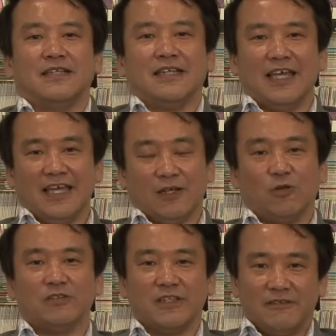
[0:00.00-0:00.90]
えー、
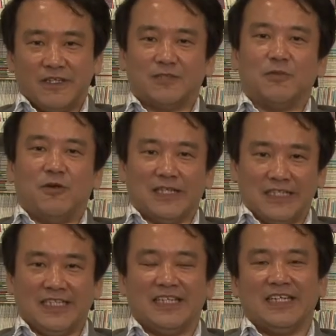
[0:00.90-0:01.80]
ゴールデンウィークも終
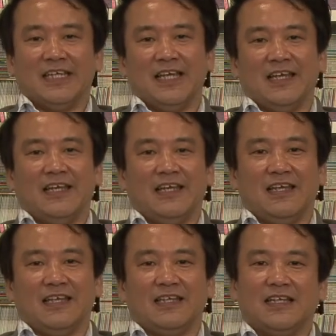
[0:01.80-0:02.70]
わり、
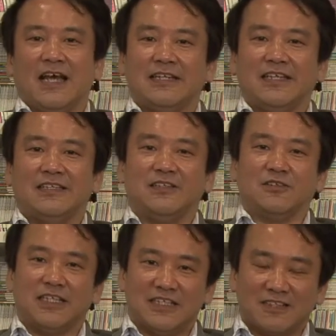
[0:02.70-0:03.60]
えー、アリエッティの
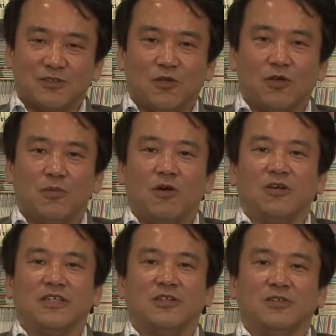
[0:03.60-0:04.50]
制作の方も
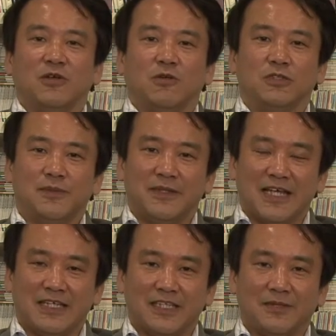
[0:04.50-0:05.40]
いよいよ大詰めに
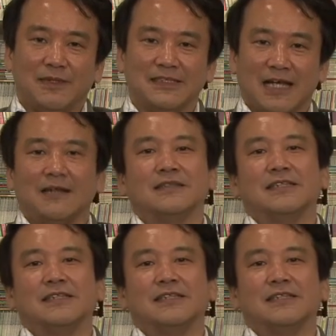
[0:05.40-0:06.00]
入ってきました、